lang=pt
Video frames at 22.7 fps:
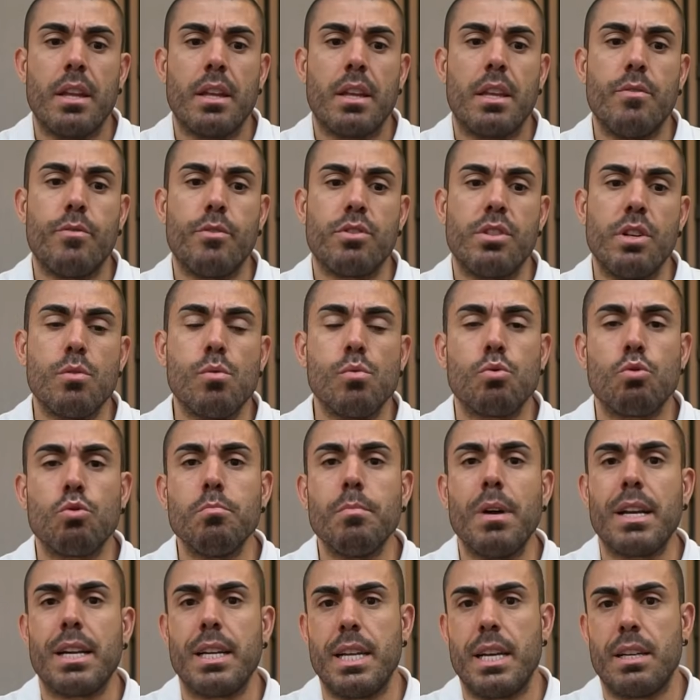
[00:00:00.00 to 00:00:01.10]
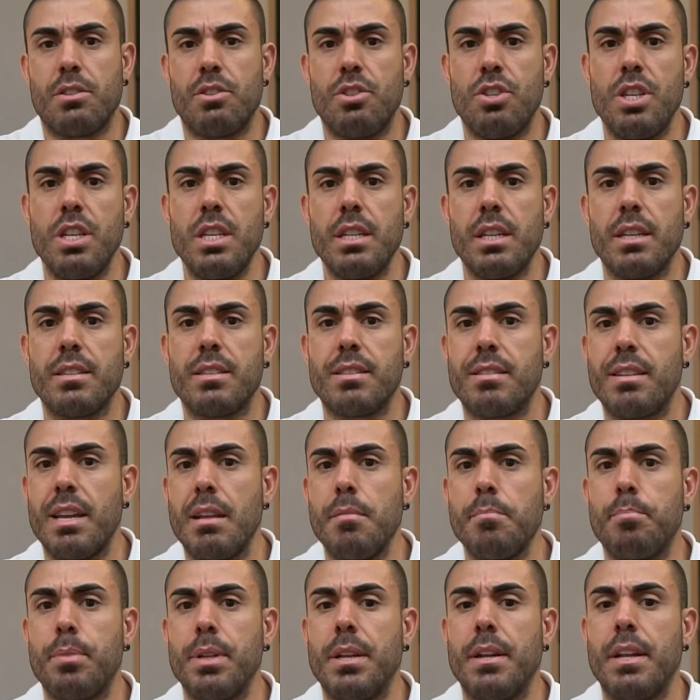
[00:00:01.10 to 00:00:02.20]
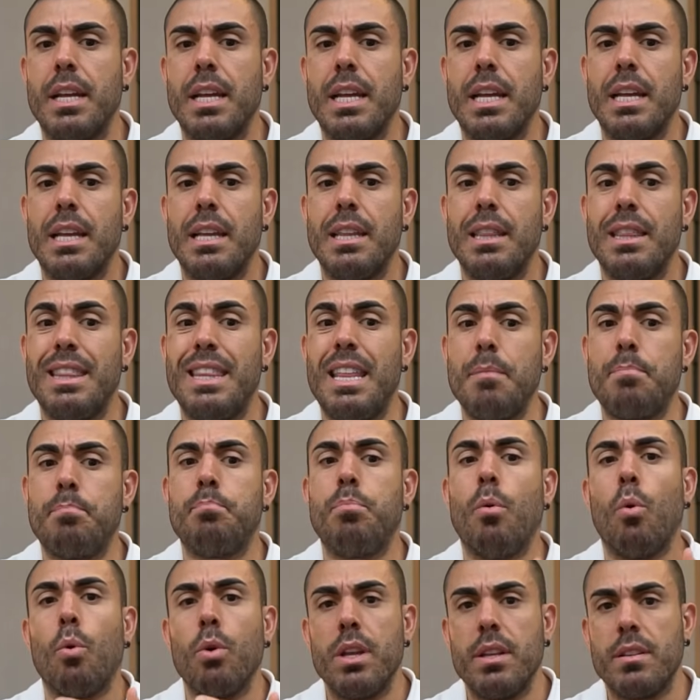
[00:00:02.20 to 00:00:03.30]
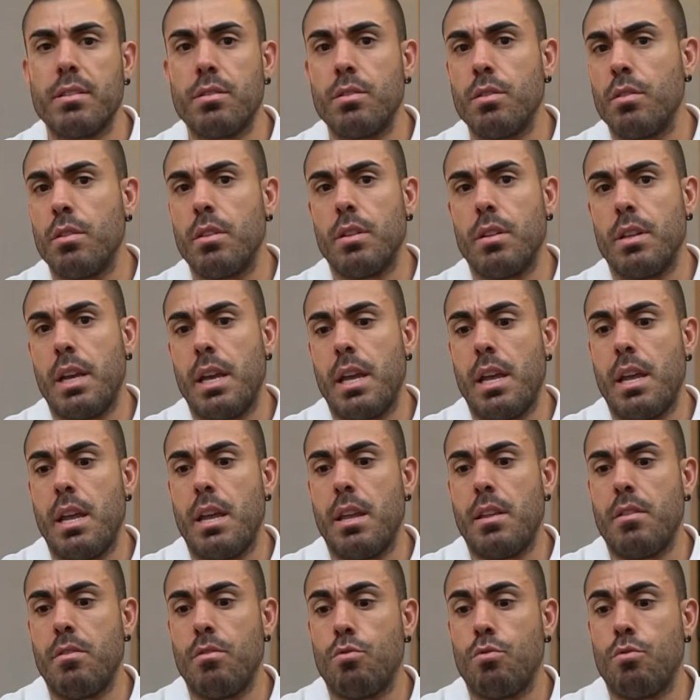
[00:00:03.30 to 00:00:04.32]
Que você consuma a creatina sempre depois é,